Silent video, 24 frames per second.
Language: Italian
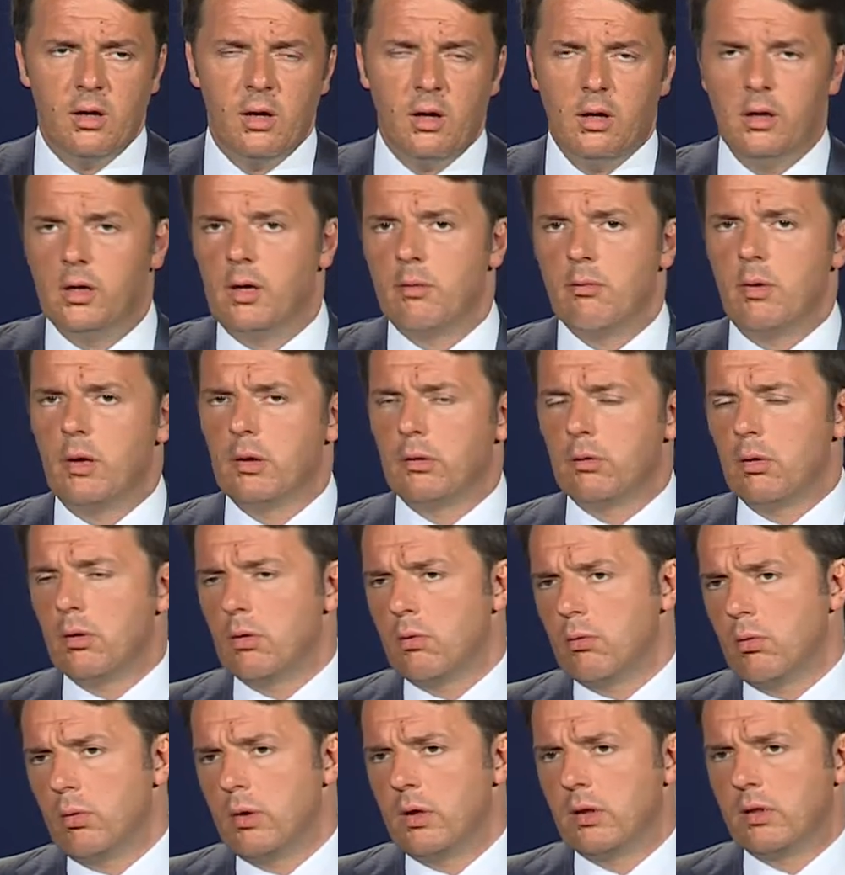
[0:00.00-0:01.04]
Nel momento in
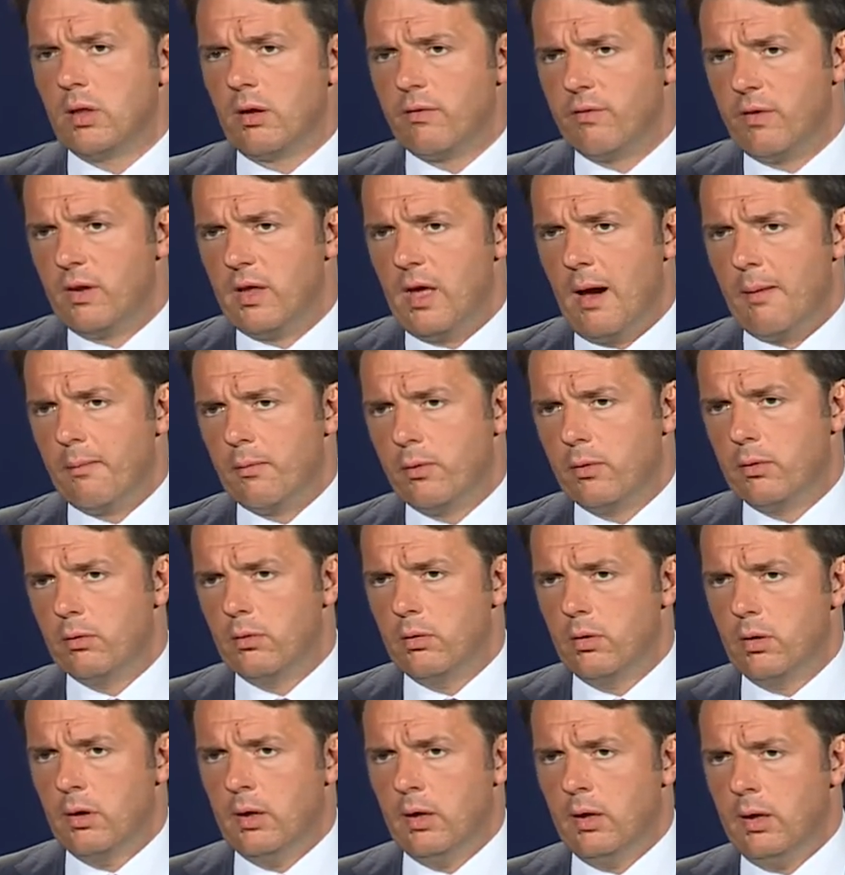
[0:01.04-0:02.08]
cui interveniamo
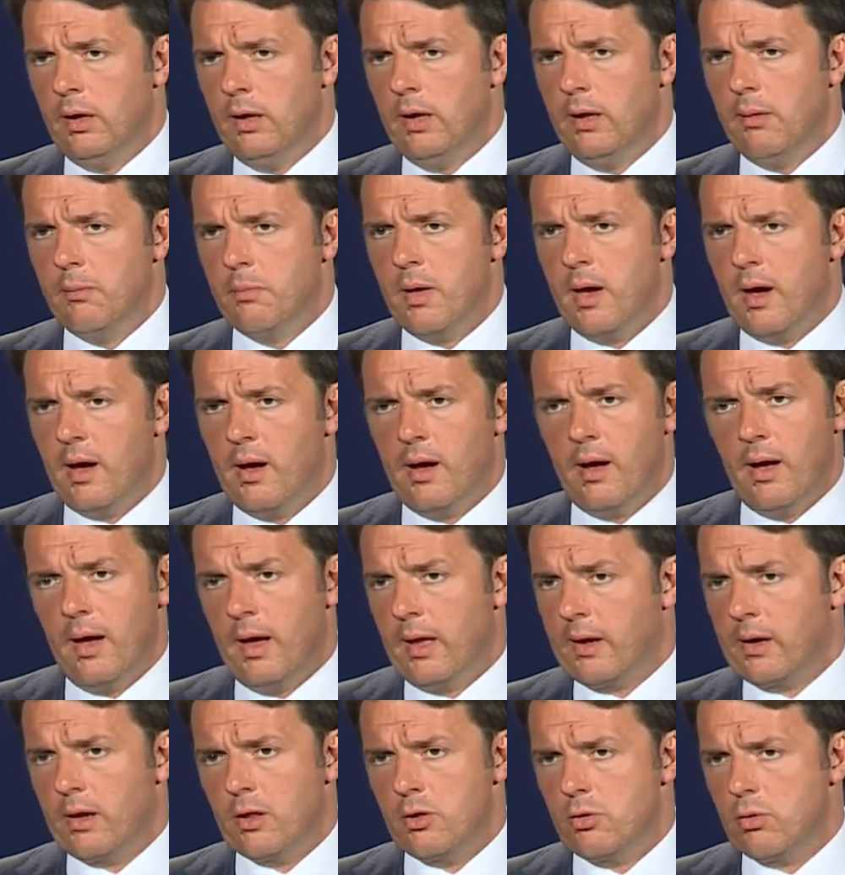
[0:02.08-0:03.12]
in Libia è
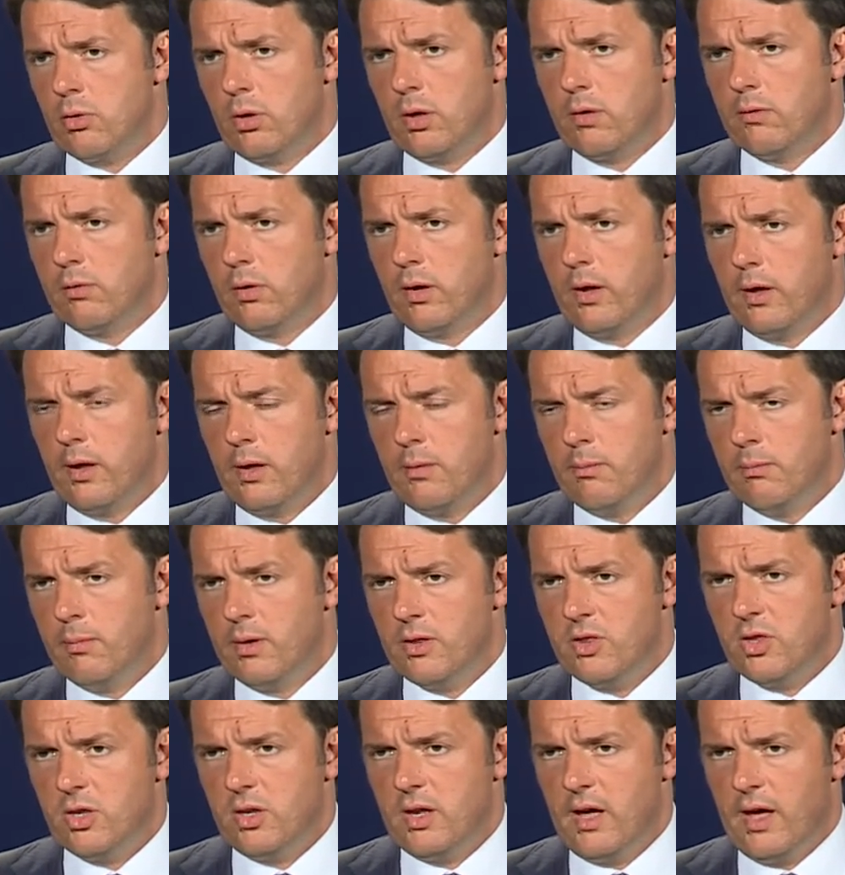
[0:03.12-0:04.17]
ragionevole
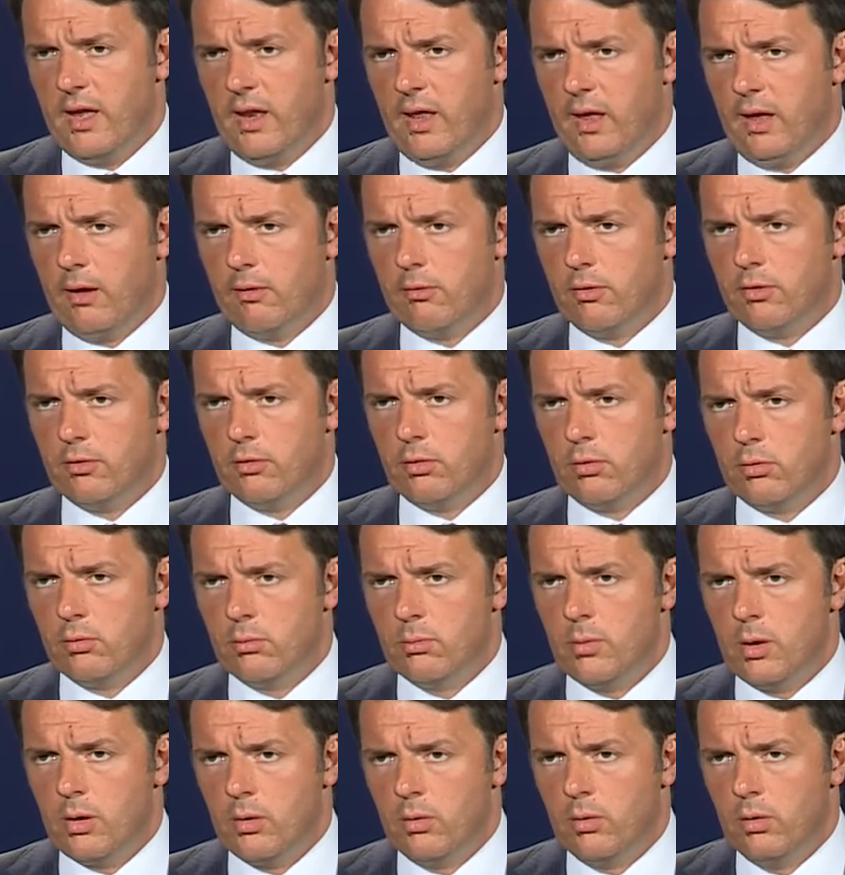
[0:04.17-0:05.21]
immaginare che questo
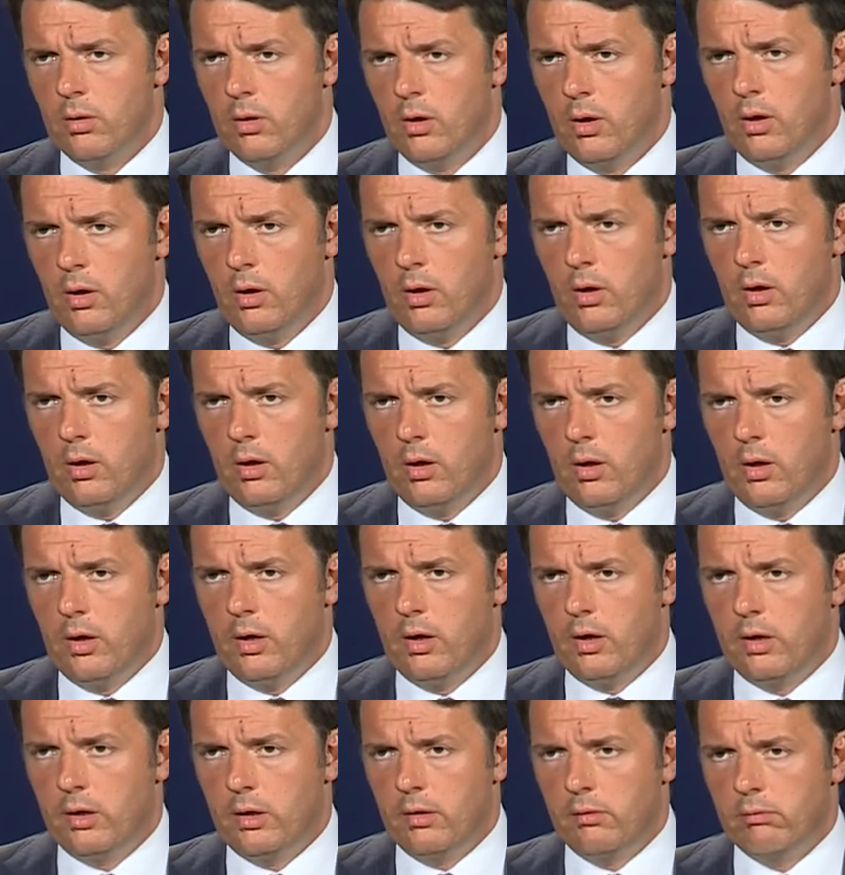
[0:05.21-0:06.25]
numero eh,